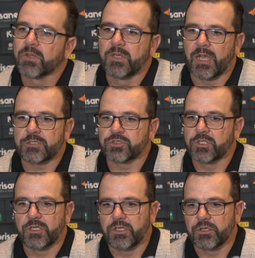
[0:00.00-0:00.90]
E acho
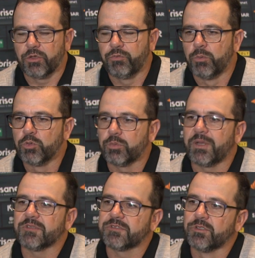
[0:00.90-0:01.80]
que, que foi muito
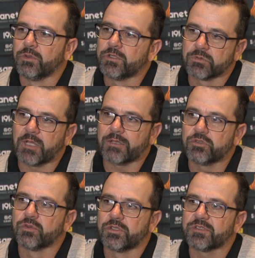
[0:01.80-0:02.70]
merecido o resultado
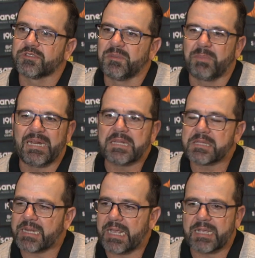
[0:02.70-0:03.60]
de hoje, sim, pela
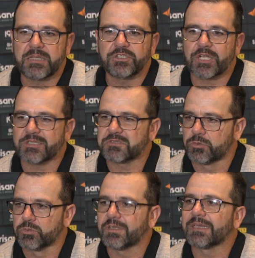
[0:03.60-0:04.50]
entrega,
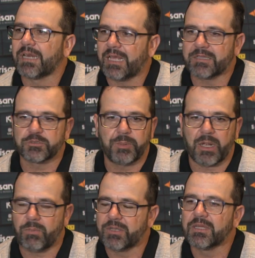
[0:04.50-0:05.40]
dedicação dos atletas, pela
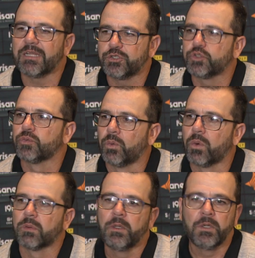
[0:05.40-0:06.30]
qualidade de
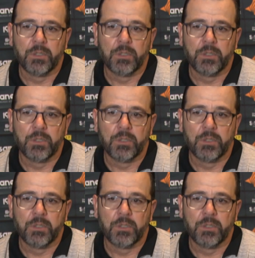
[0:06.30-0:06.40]
jogo,